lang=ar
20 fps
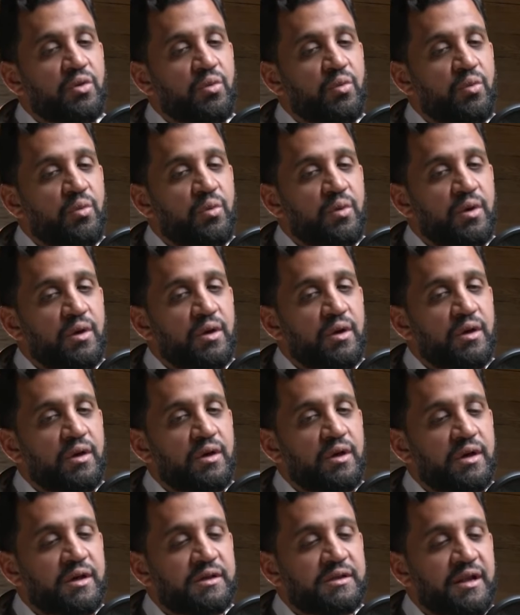
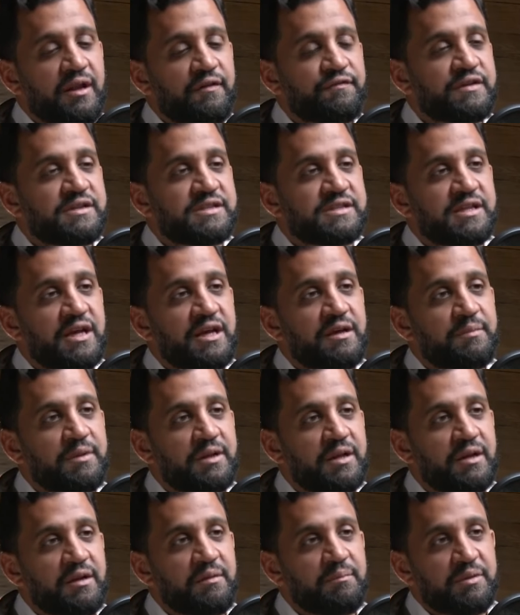واختلفت ازاي
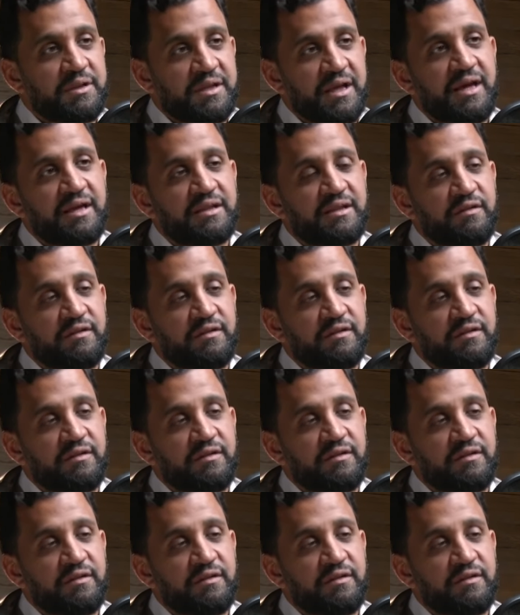من بدايه